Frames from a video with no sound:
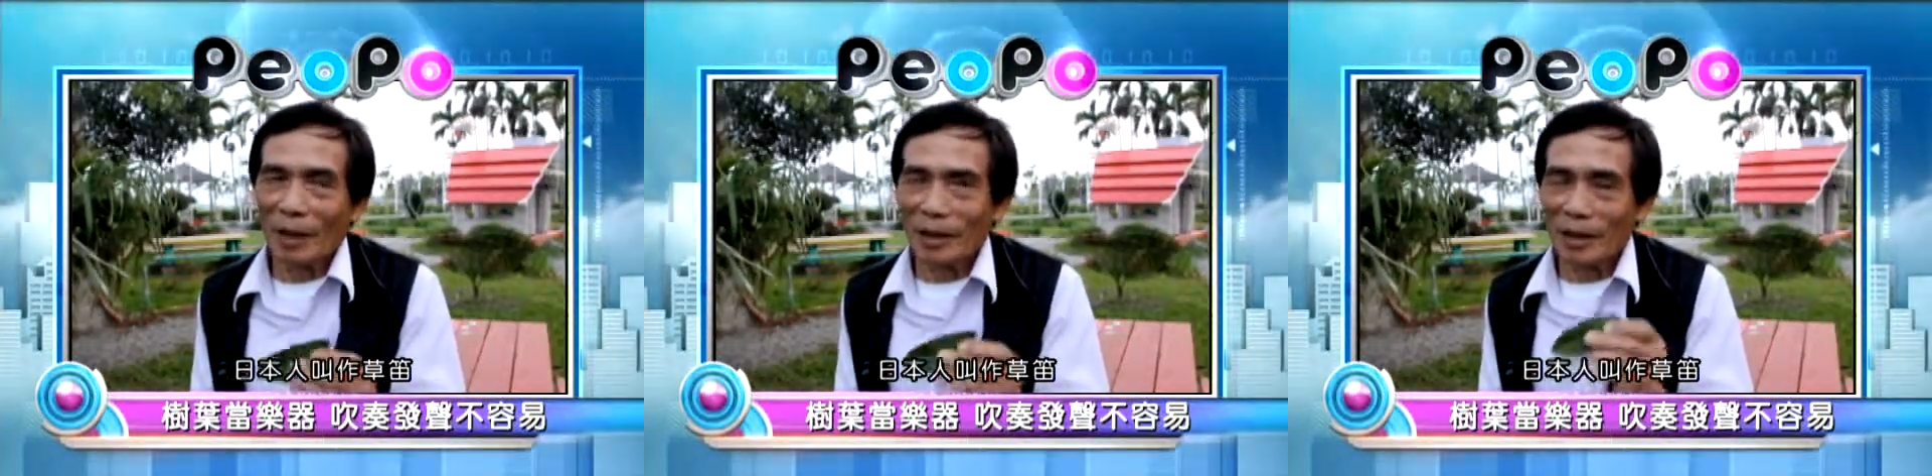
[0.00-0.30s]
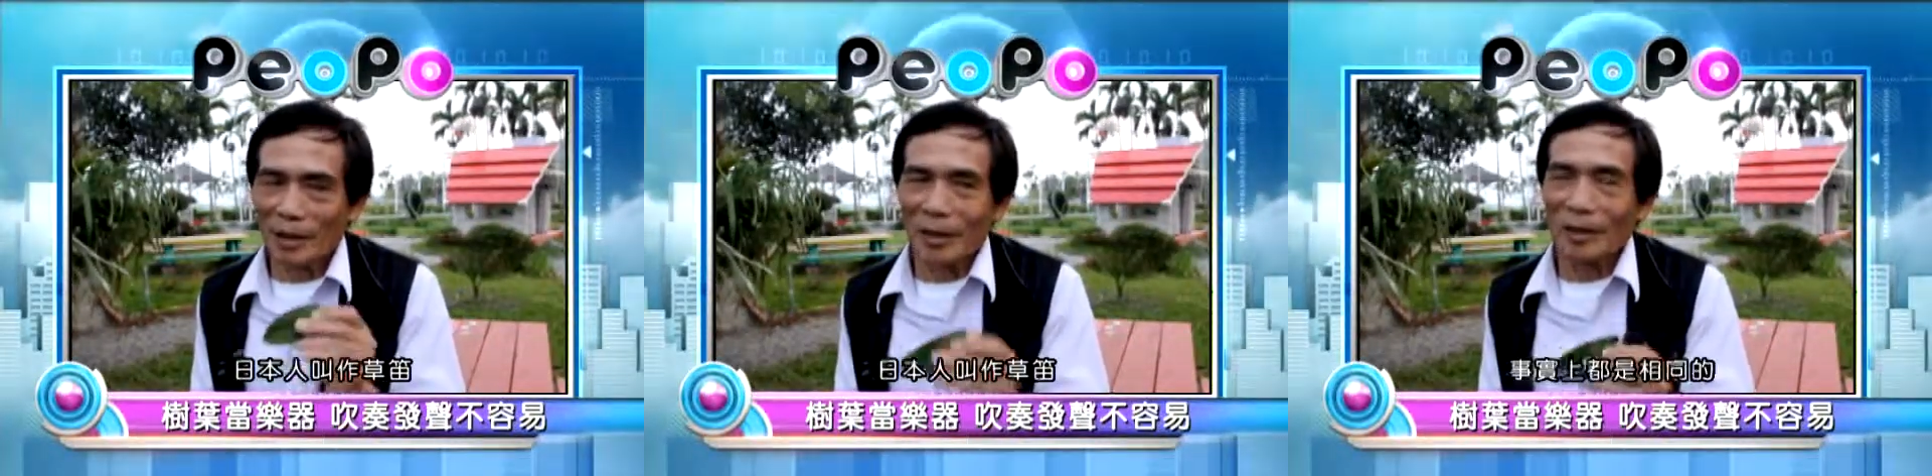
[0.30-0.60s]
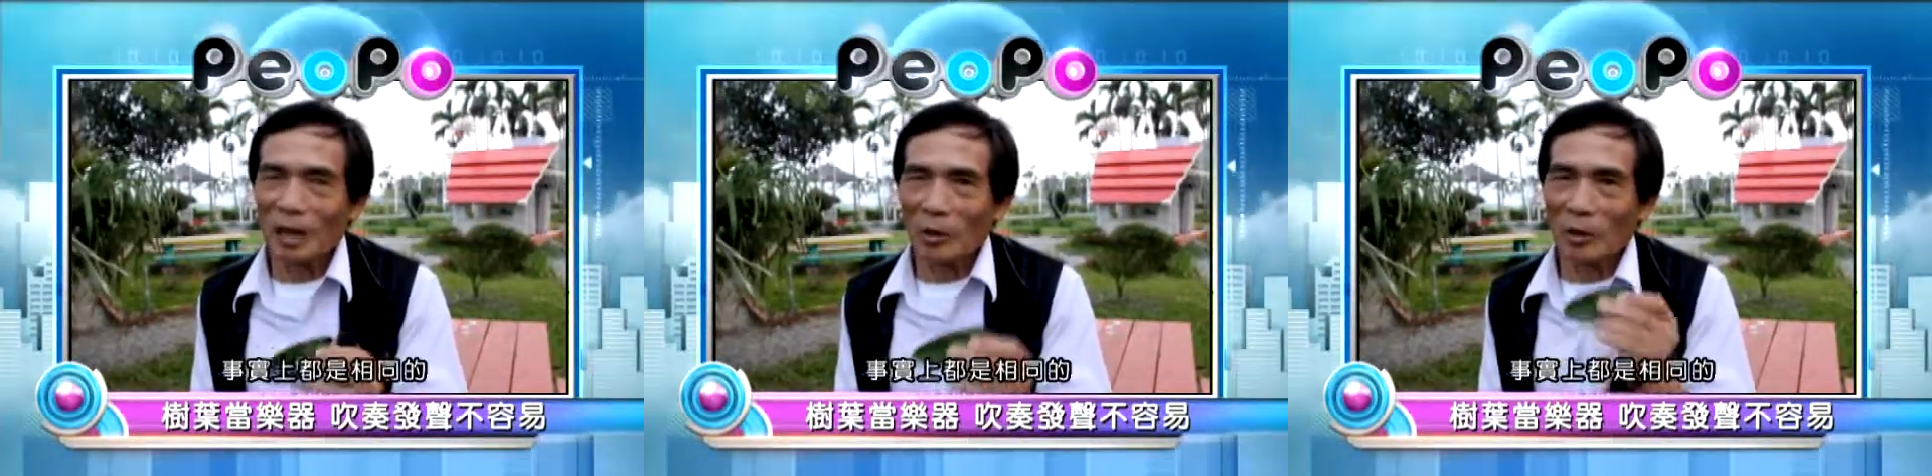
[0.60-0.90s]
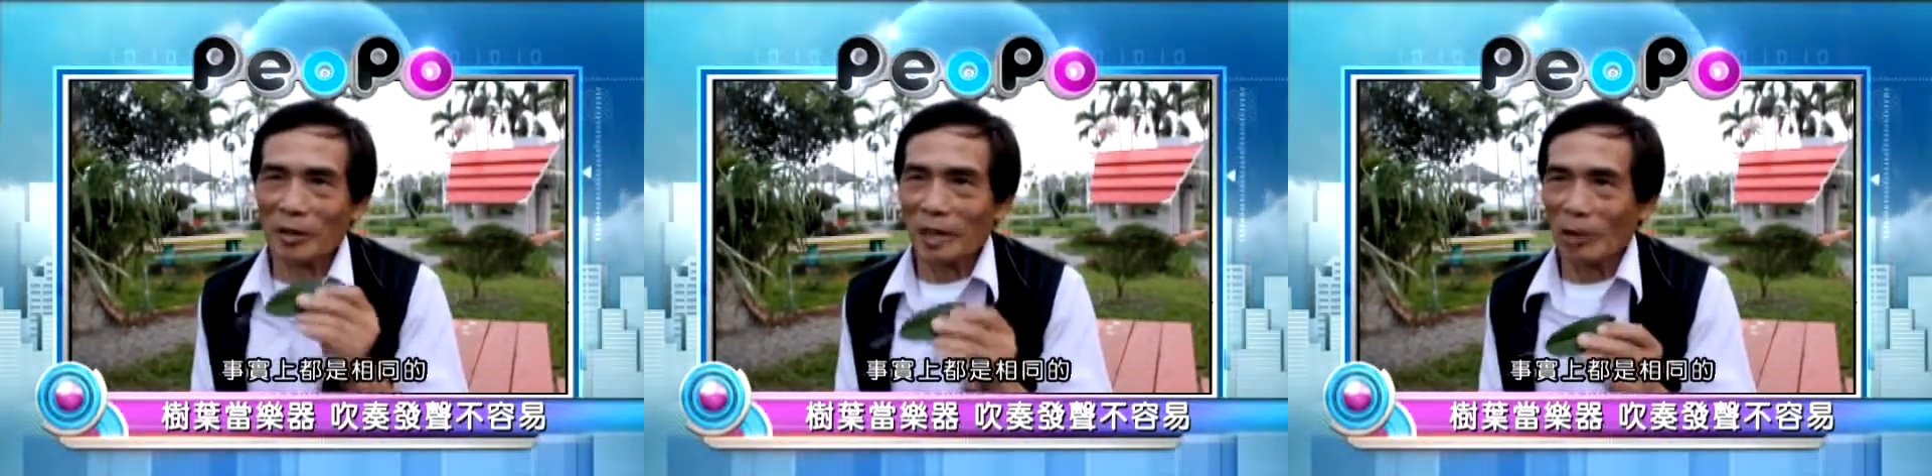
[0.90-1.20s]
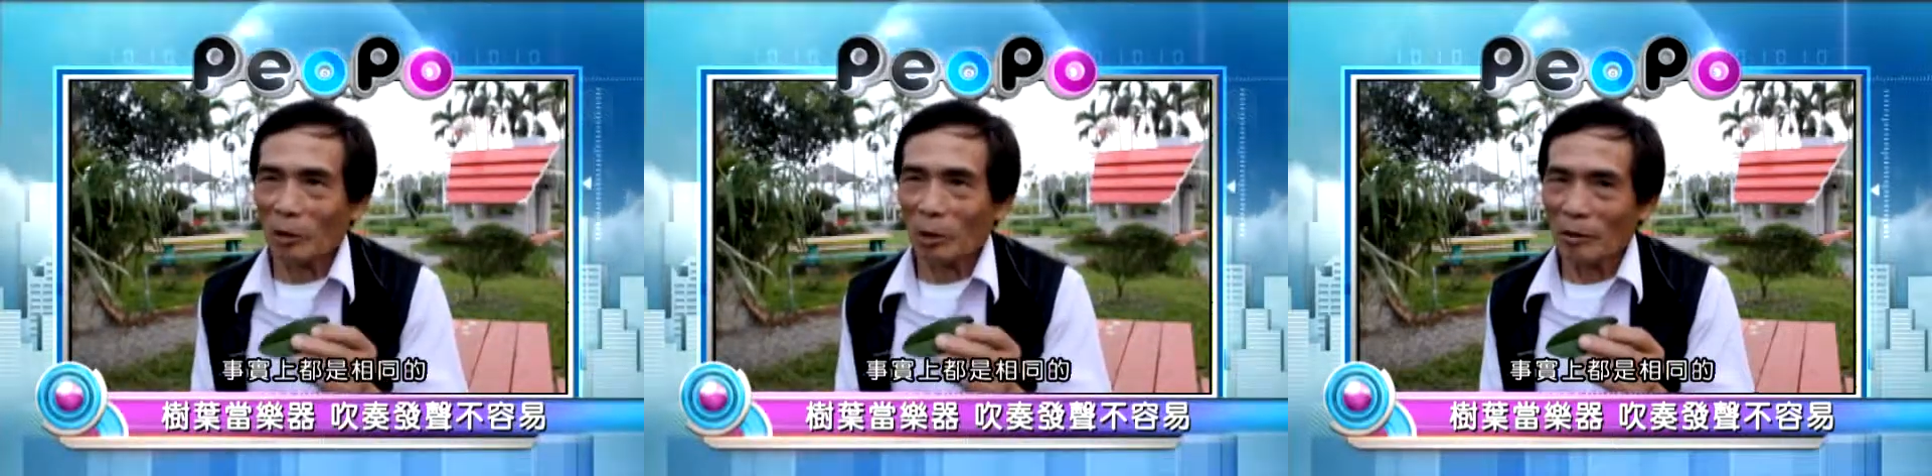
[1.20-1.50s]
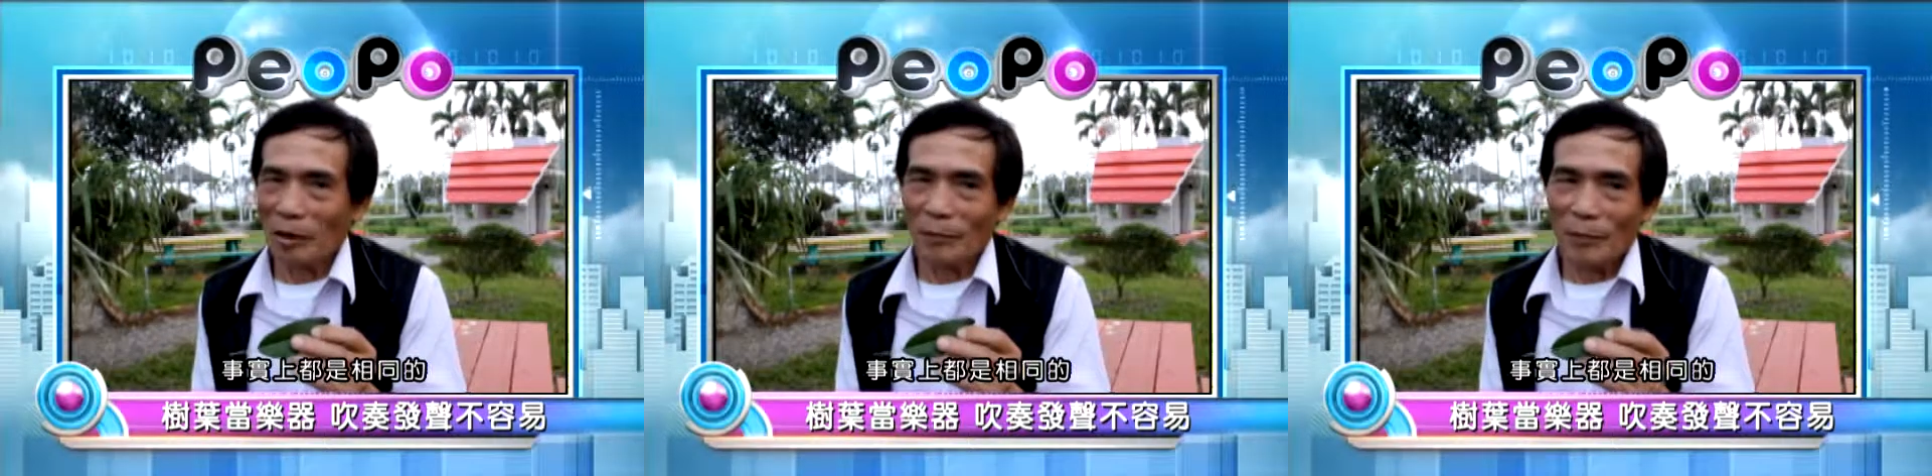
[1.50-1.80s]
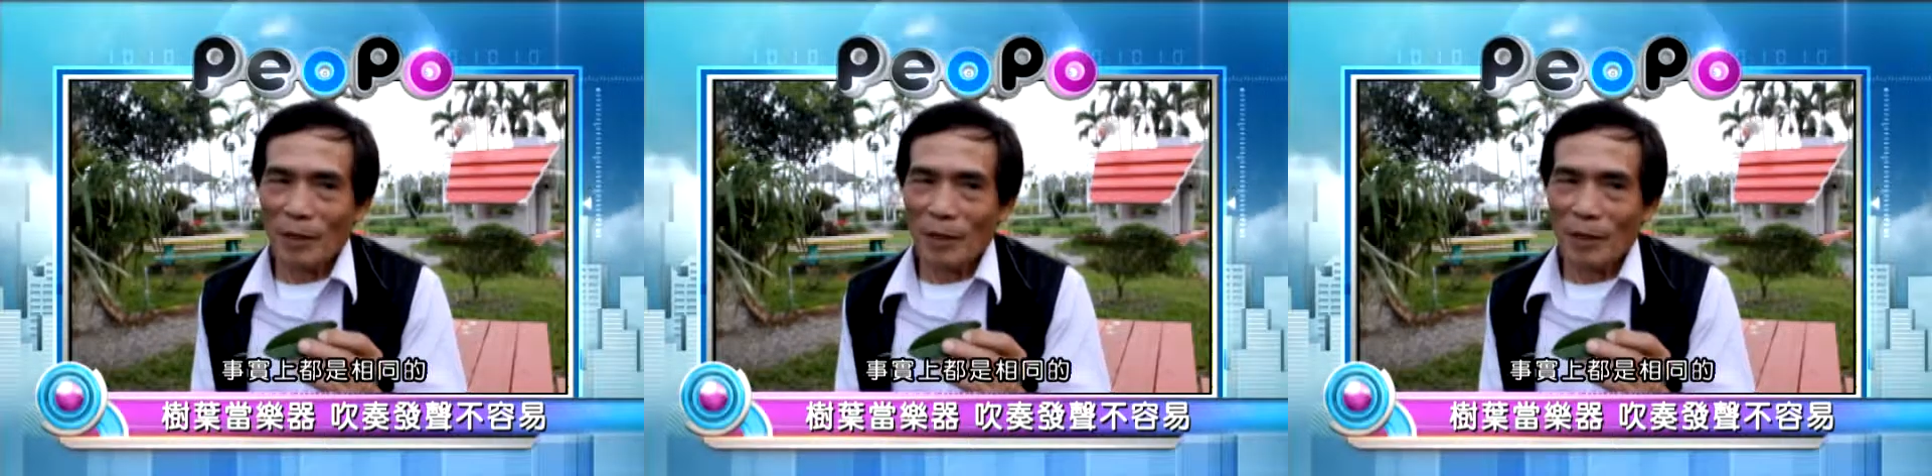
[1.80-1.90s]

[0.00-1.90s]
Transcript: 那事实上都是相同的，